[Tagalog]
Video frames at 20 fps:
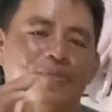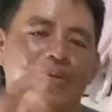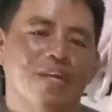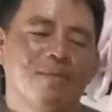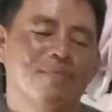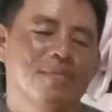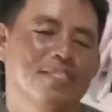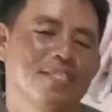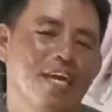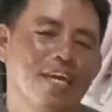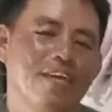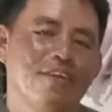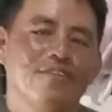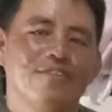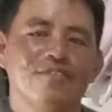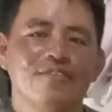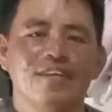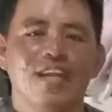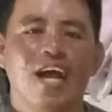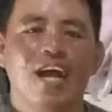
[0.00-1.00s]
wala man
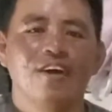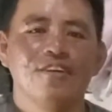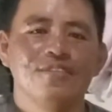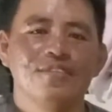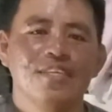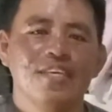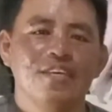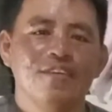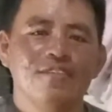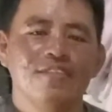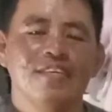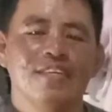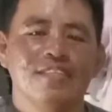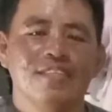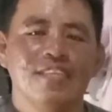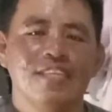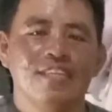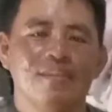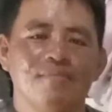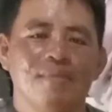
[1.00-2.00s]
tayong laot ngayon
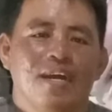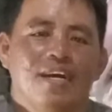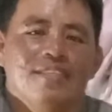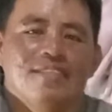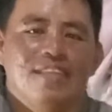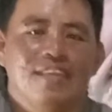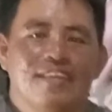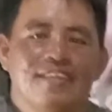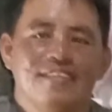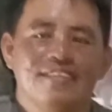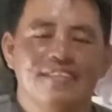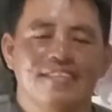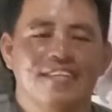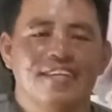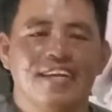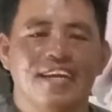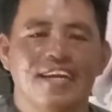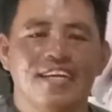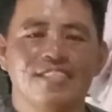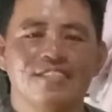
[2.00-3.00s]
na tinamaan tayo ng
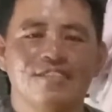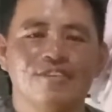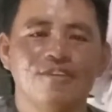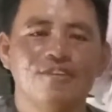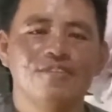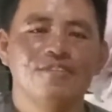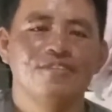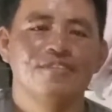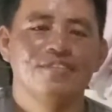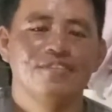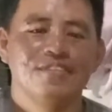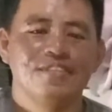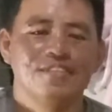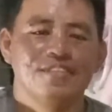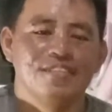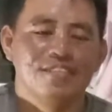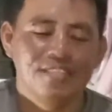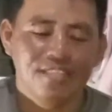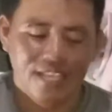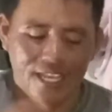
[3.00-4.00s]
trangkaso.
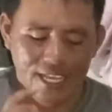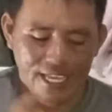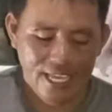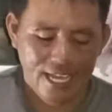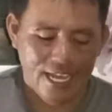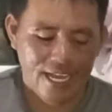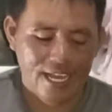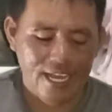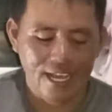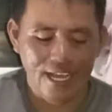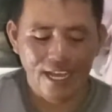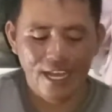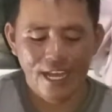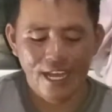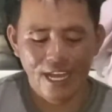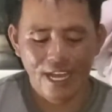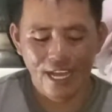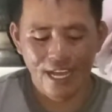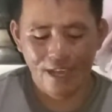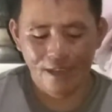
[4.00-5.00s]
Kaya
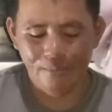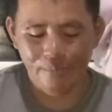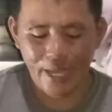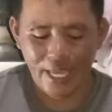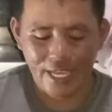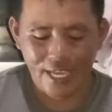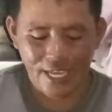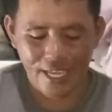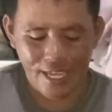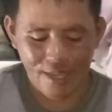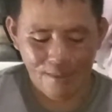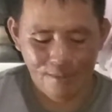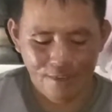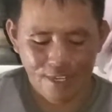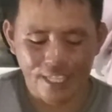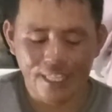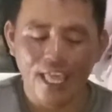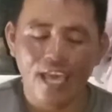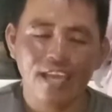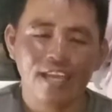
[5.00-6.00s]
pahinga-hinga
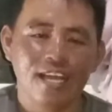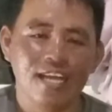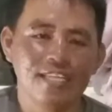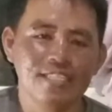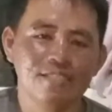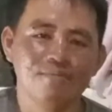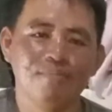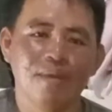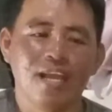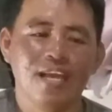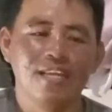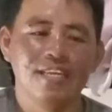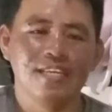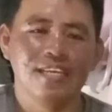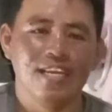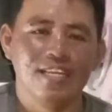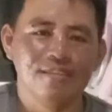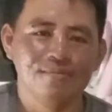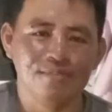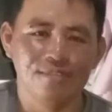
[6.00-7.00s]
muna tayo guys,
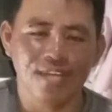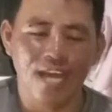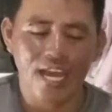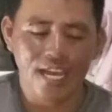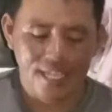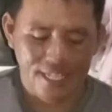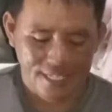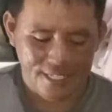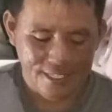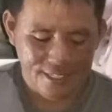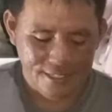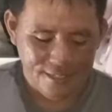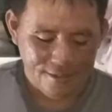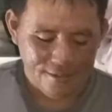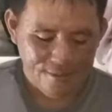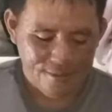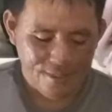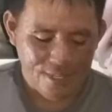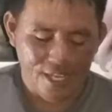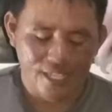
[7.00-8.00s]
pagaling-galing muna.
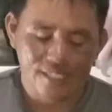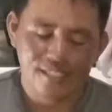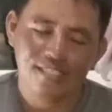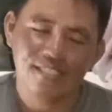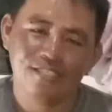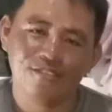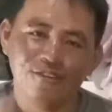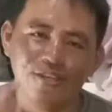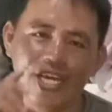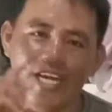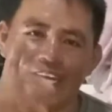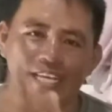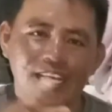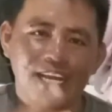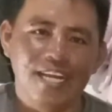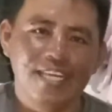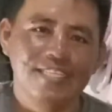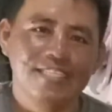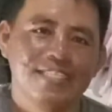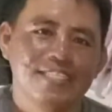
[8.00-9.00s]
At ito na nga
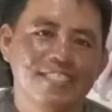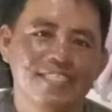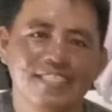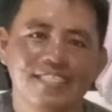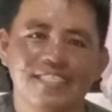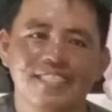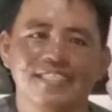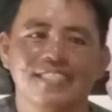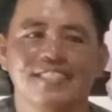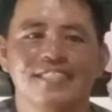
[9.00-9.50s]
guys,